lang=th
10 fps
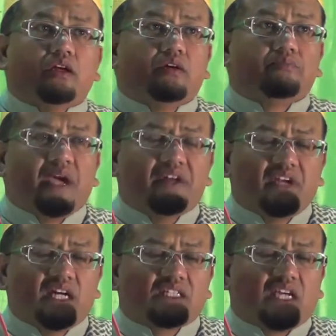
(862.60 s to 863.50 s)
เป็น
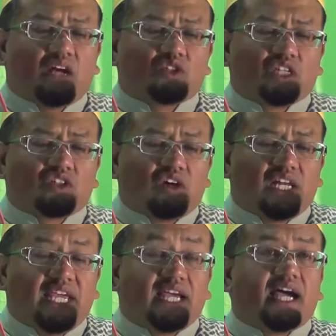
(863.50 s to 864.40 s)
เรื่องที่เราจะต้อง
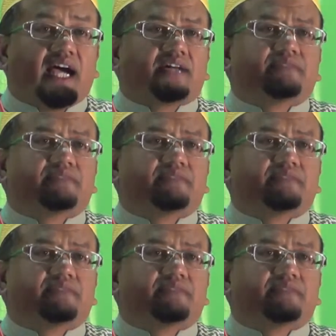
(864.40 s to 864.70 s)
หลีกห่าง